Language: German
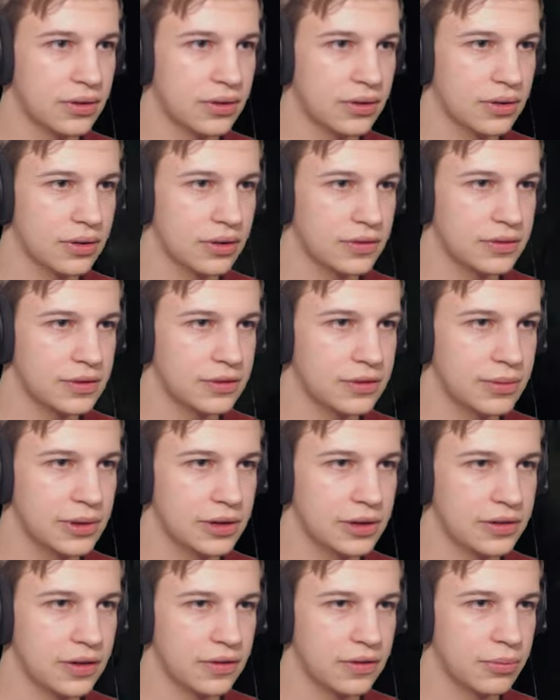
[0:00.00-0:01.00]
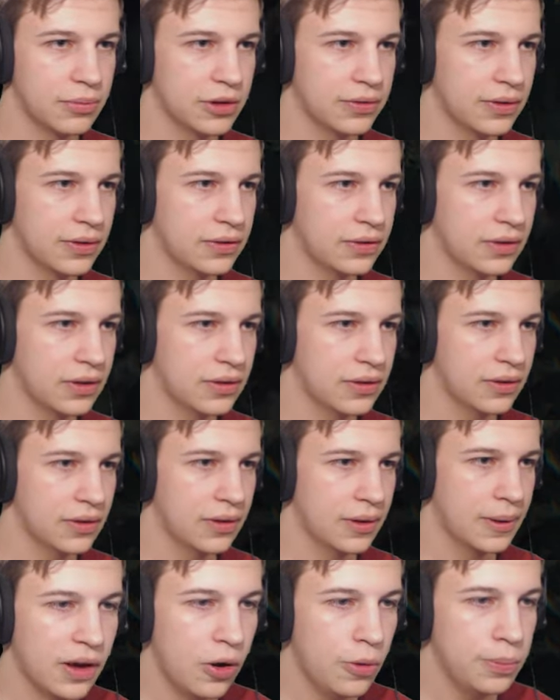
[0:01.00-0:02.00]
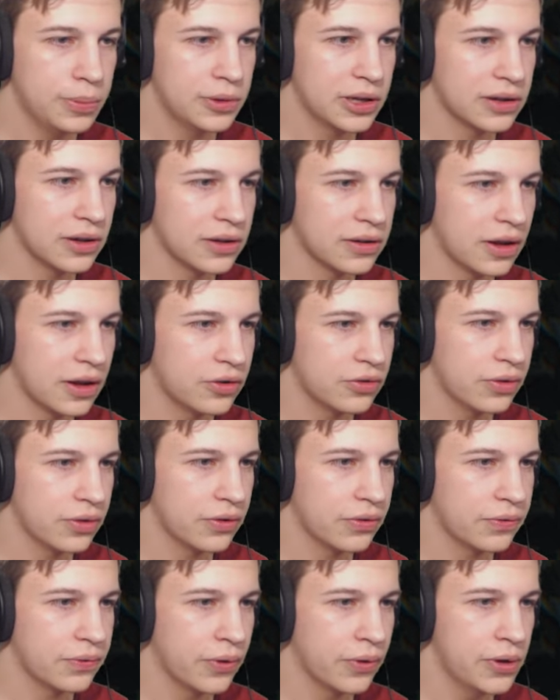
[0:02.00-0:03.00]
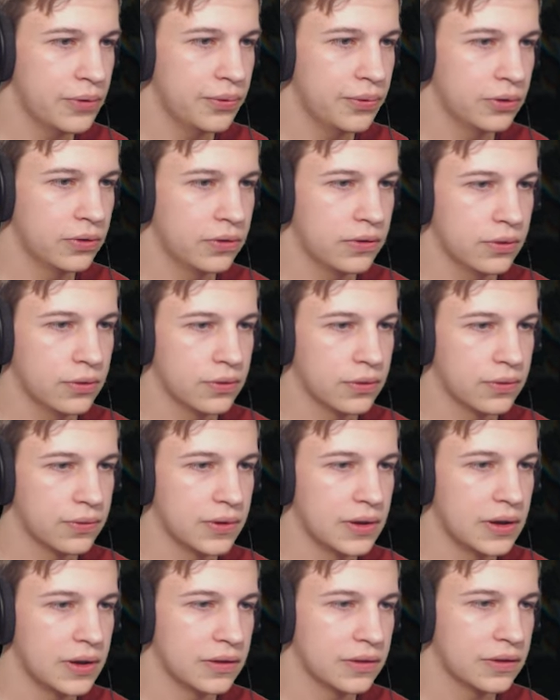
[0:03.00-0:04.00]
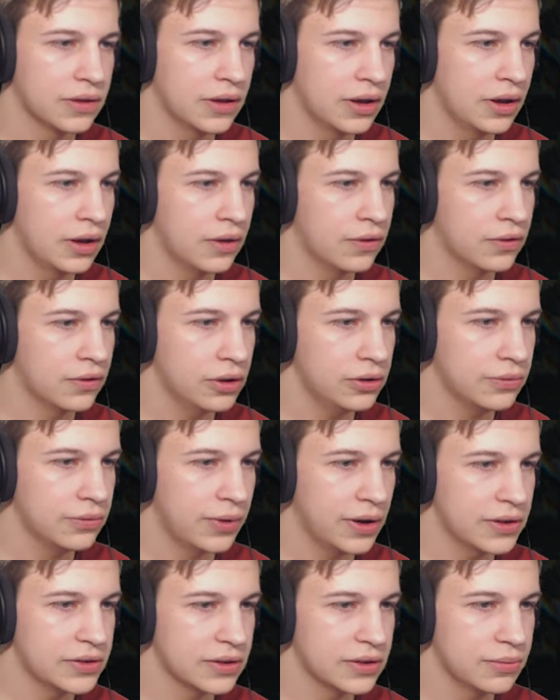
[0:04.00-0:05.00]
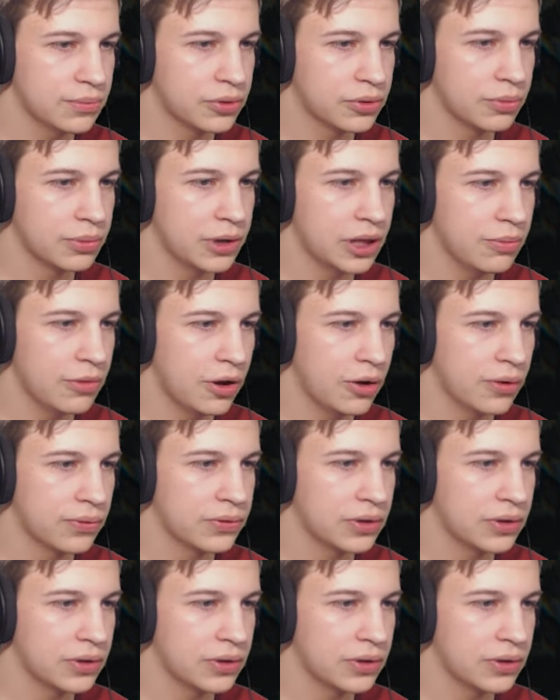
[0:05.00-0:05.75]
Oh Gott, ich will nicht, dass sie mich fistet. Der Hauptgenerator ist voll funktionsfähig. Sollten weiterhin Probleme